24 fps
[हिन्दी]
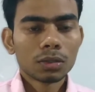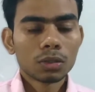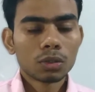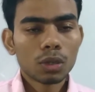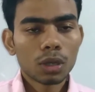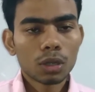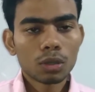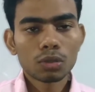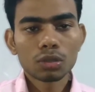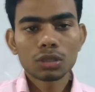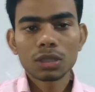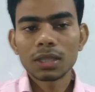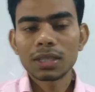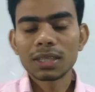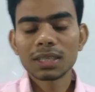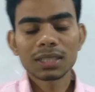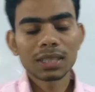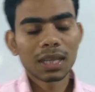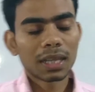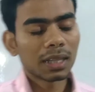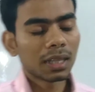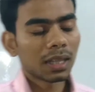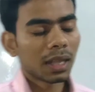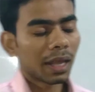दो या दो से अधिक
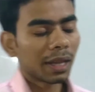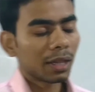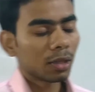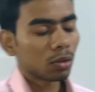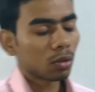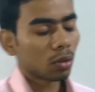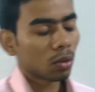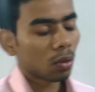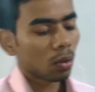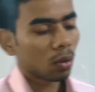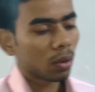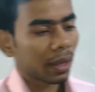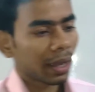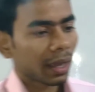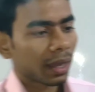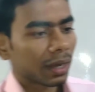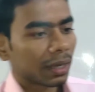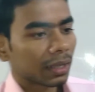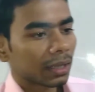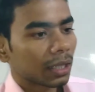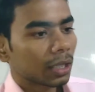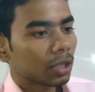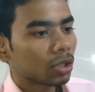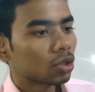संधारित्रों को क्या
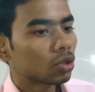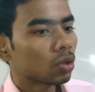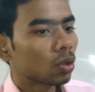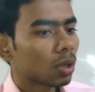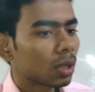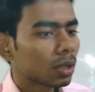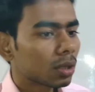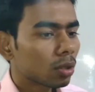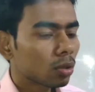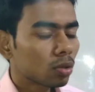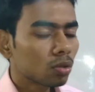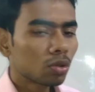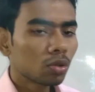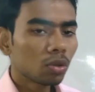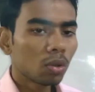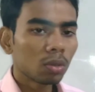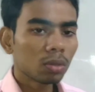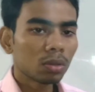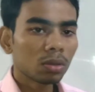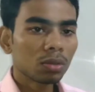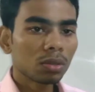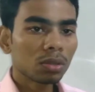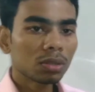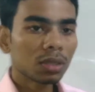करते हैं जोड़ते जो
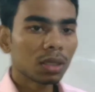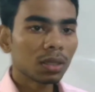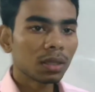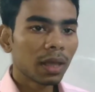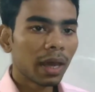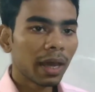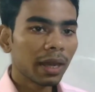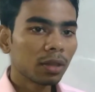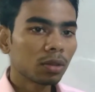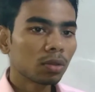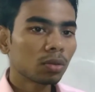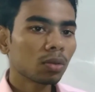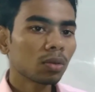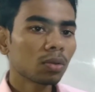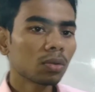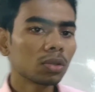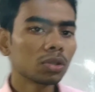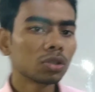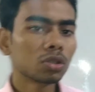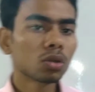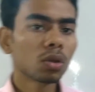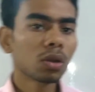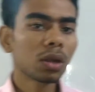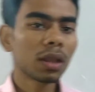तो संधारित्रों को
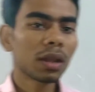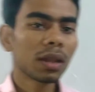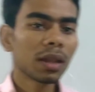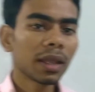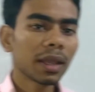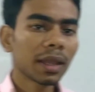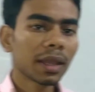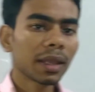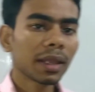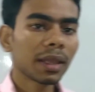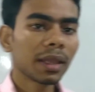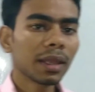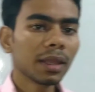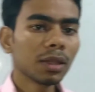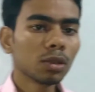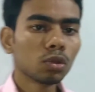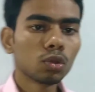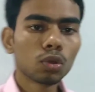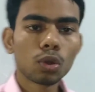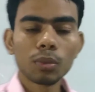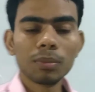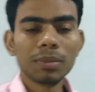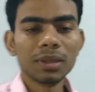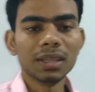जोड़ने की
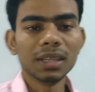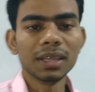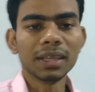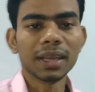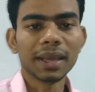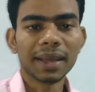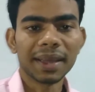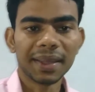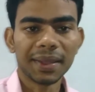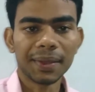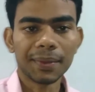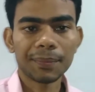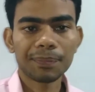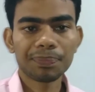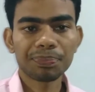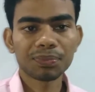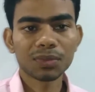दो विधियाँ हैं